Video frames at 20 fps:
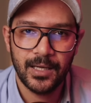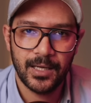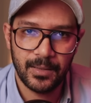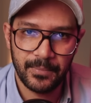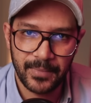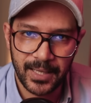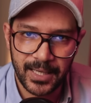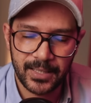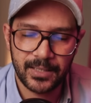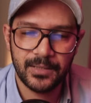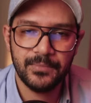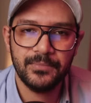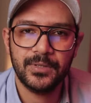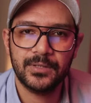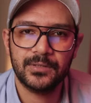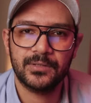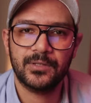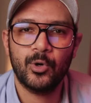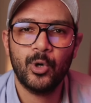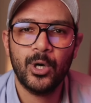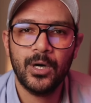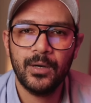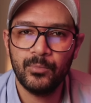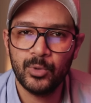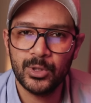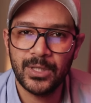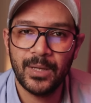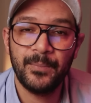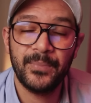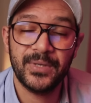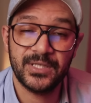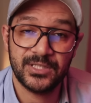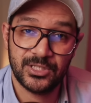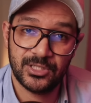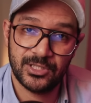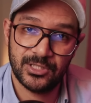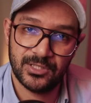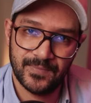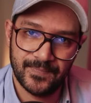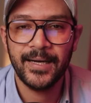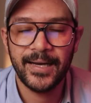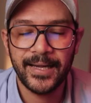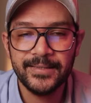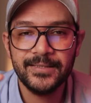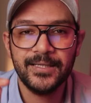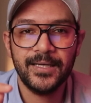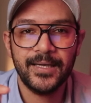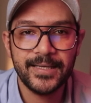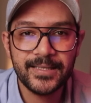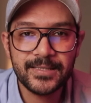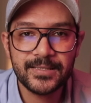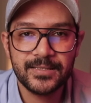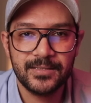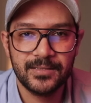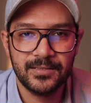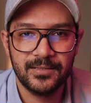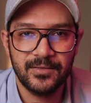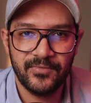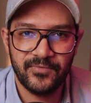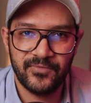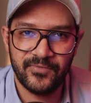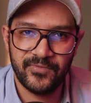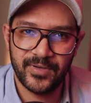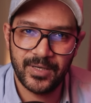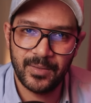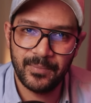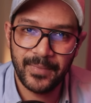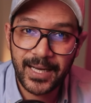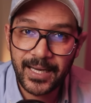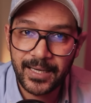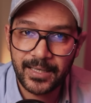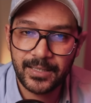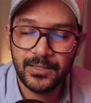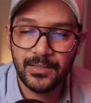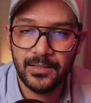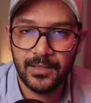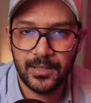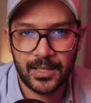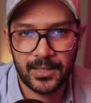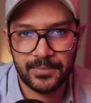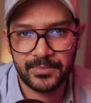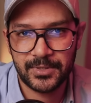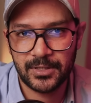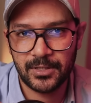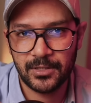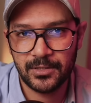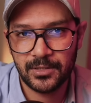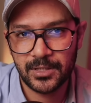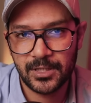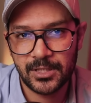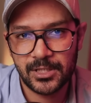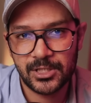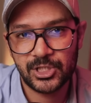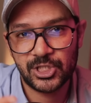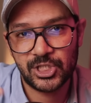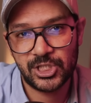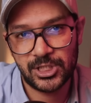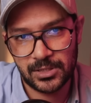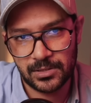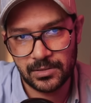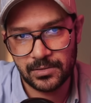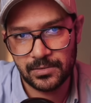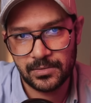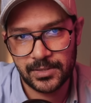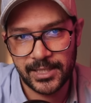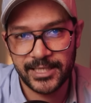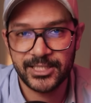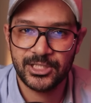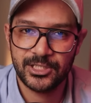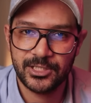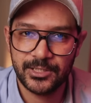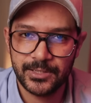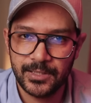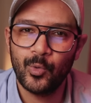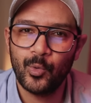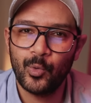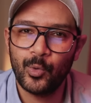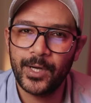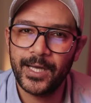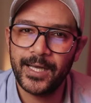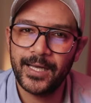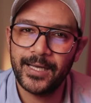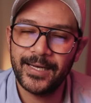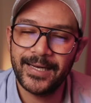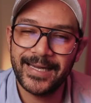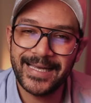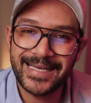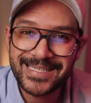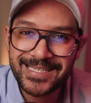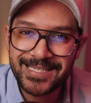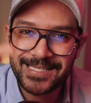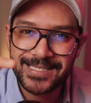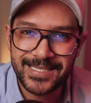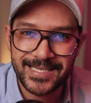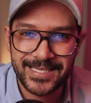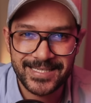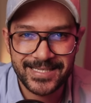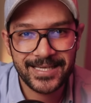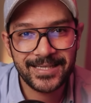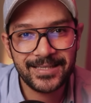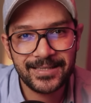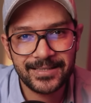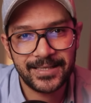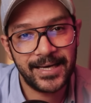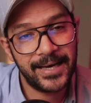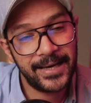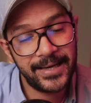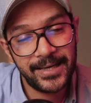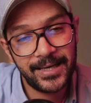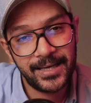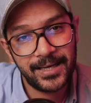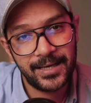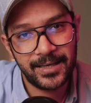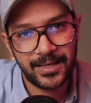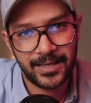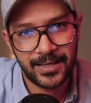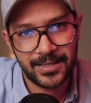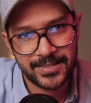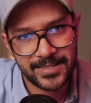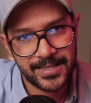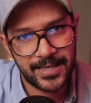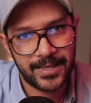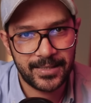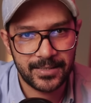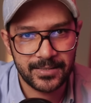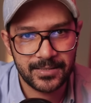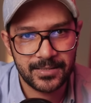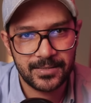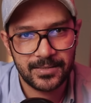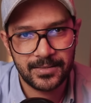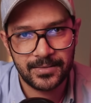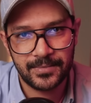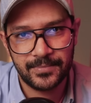المجريين بينطقوها بودابشت لأن الإس في المجري هي بتتنطق شين اش والاس زد هي اللي زي الاس